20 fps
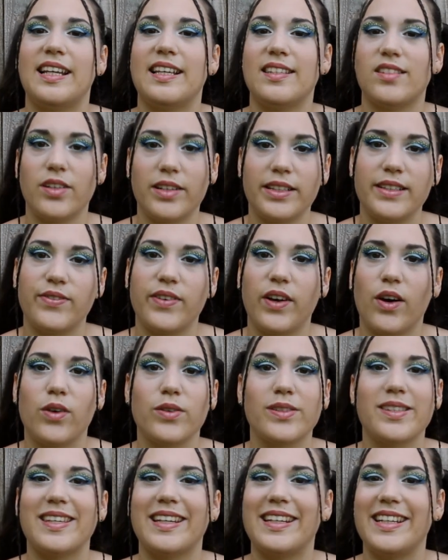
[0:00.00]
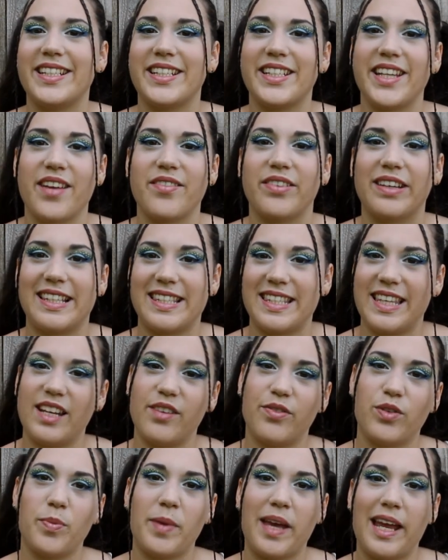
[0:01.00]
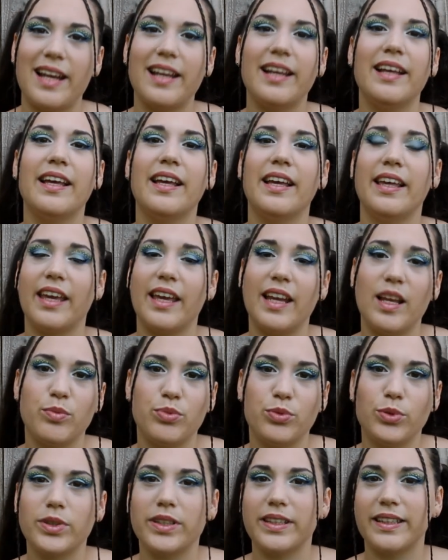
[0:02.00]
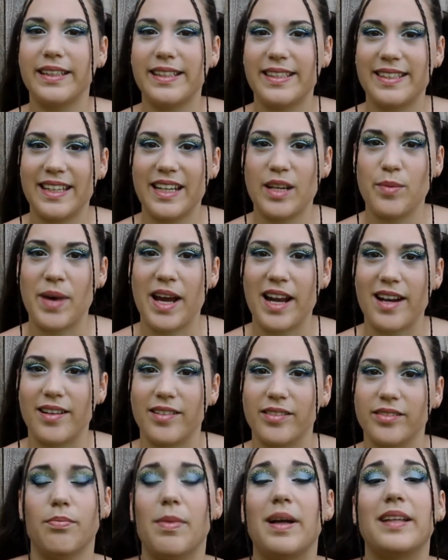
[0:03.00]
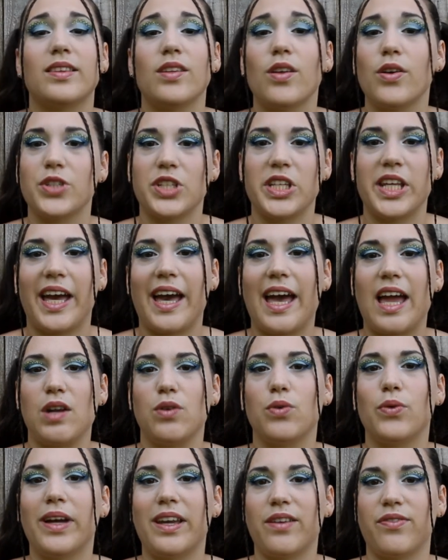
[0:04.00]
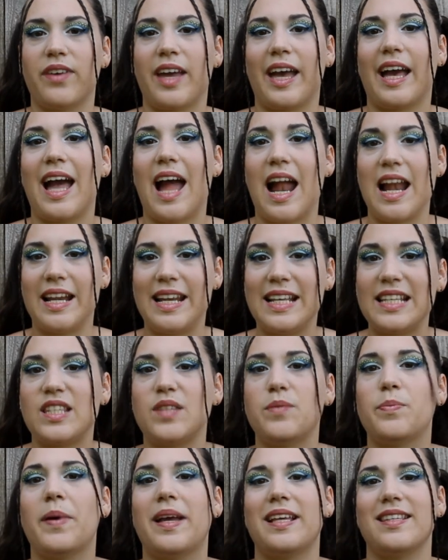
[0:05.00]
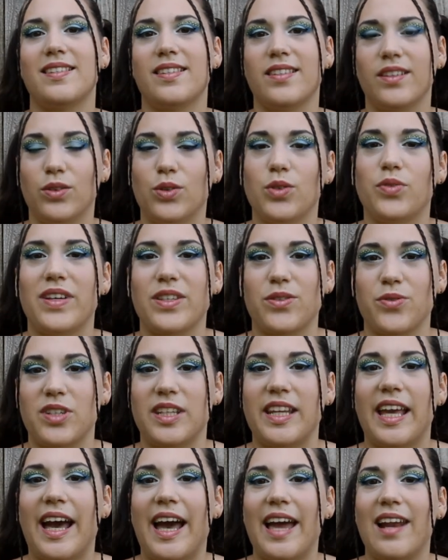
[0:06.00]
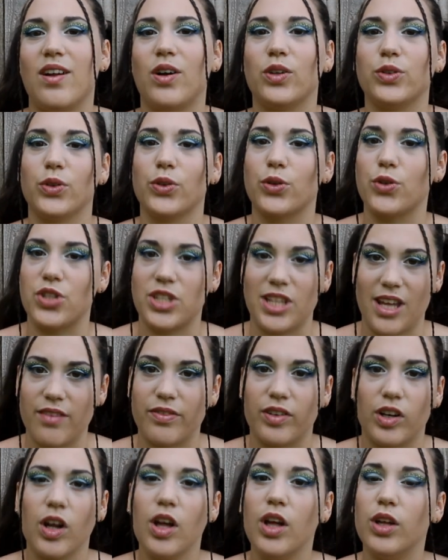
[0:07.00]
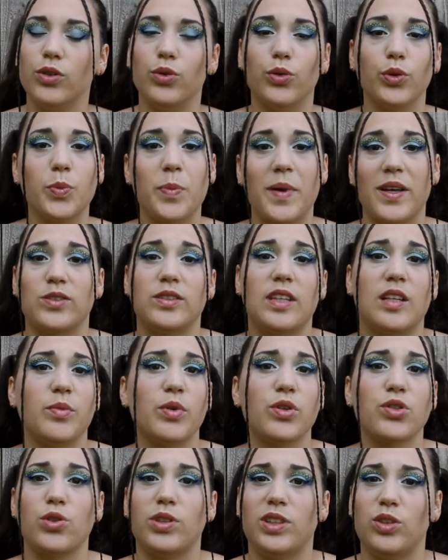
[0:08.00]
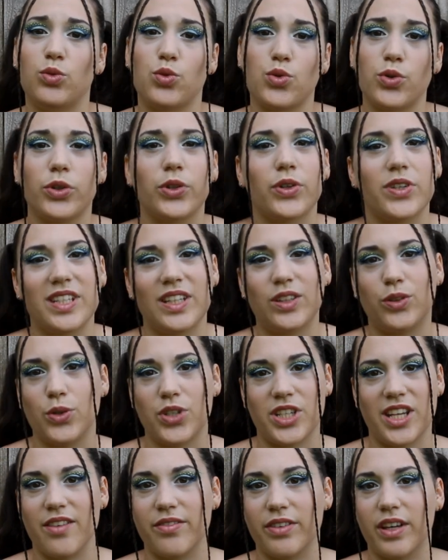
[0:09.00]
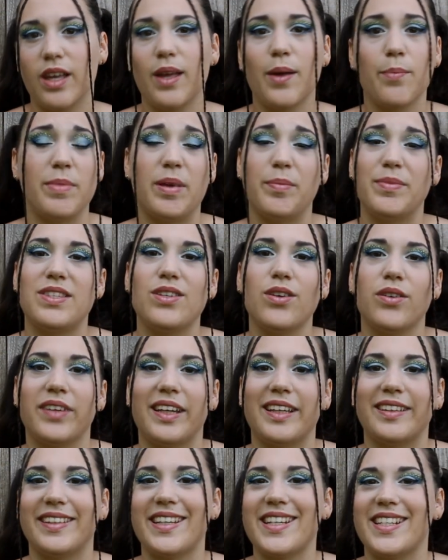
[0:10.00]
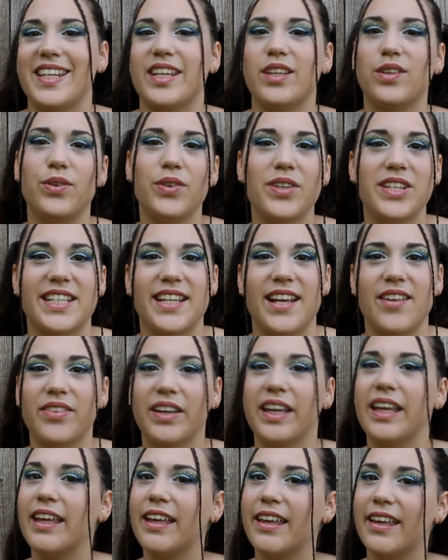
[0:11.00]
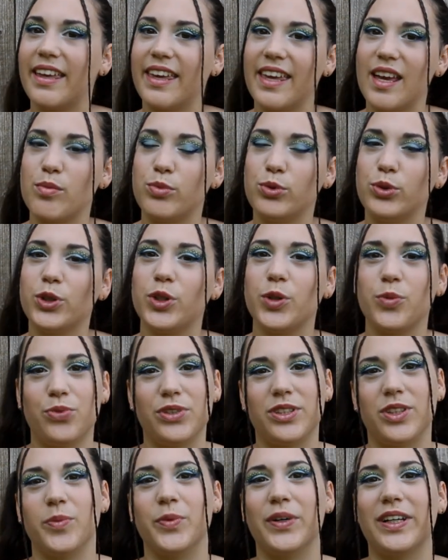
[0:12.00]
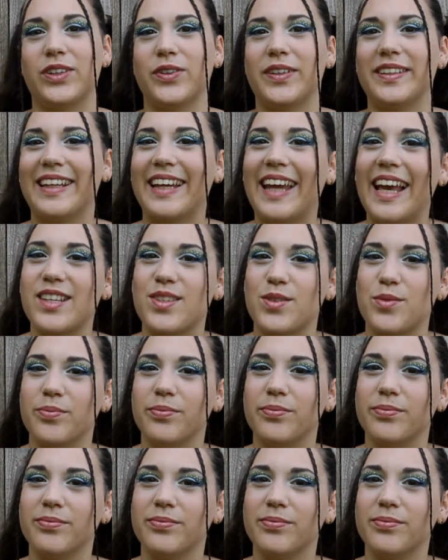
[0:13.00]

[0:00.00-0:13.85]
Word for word: La seule différence, c'est que les chèvres, c'est les femelles, et les boucs, c'est les mâles. Maintenant, en général, on réfère à l'espèce de façon générale en tant que chèvre, donc personnellement, je dis toujours que j'ai deux chèvres, même si en vérité, j'ai une chèvre et un bouc, puisque Morito est un garçon.